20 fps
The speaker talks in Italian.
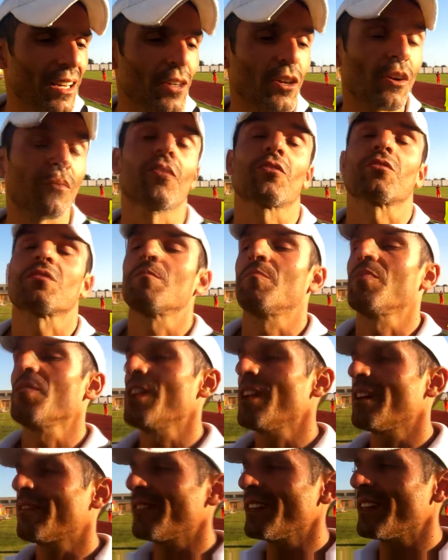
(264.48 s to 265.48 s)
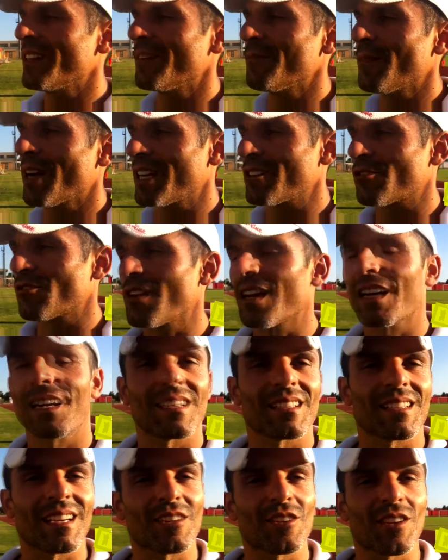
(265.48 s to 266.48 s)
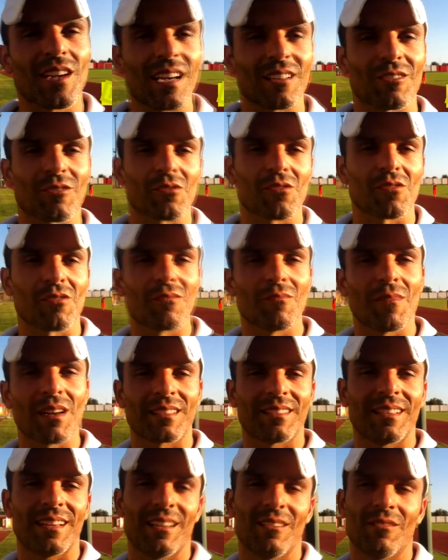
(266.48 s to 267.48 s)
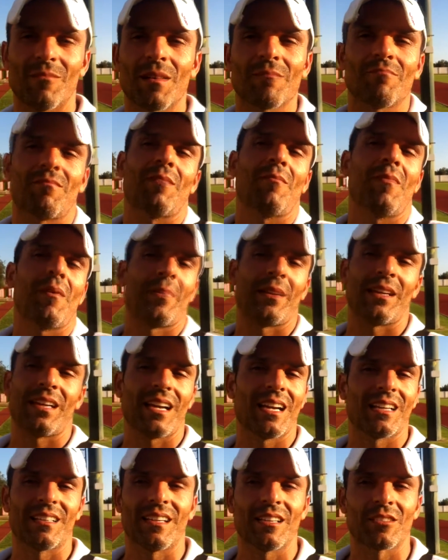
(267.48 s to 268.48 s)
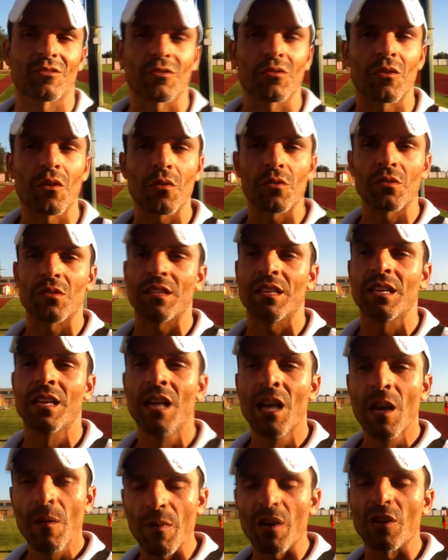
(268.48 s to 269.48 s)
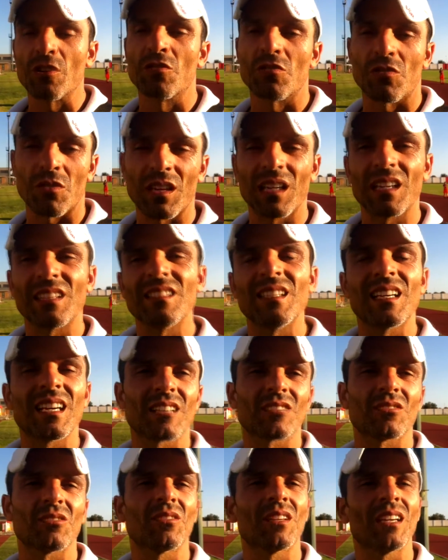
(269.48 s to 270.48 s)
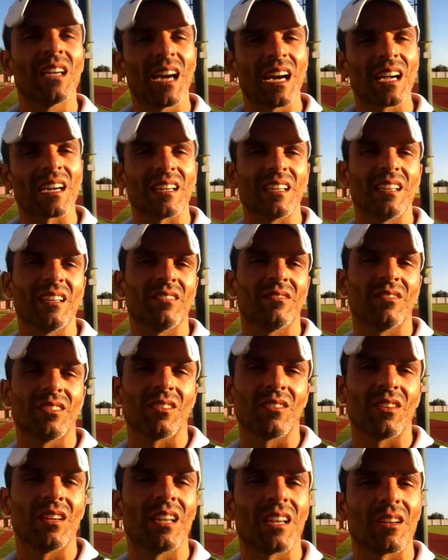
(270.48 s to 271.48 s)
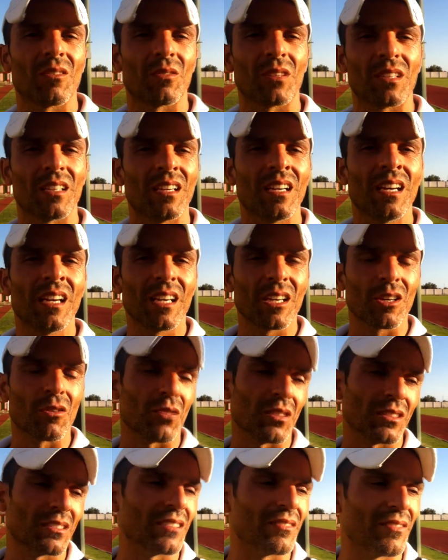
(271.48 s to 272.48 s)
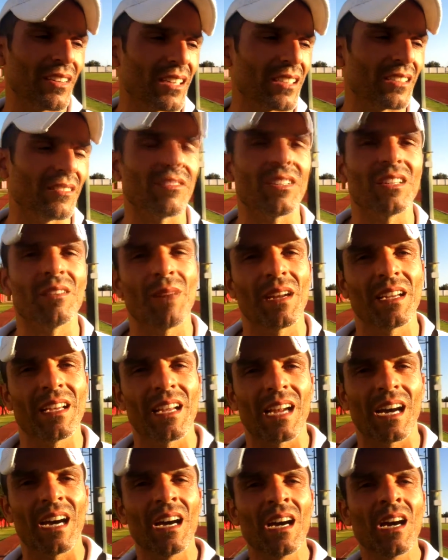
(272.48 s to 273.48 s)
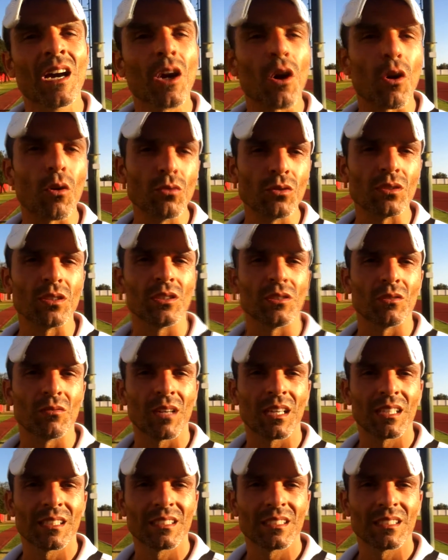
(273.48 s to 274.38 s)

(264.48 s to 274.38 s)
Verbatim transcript: Io forse poi alla fine magari sono anche esagerato, sono un martello, ma, ma per carattere sono così. Però è giusto che le indicazioni arrivino e corri i correttivi arrivano in maniera continua.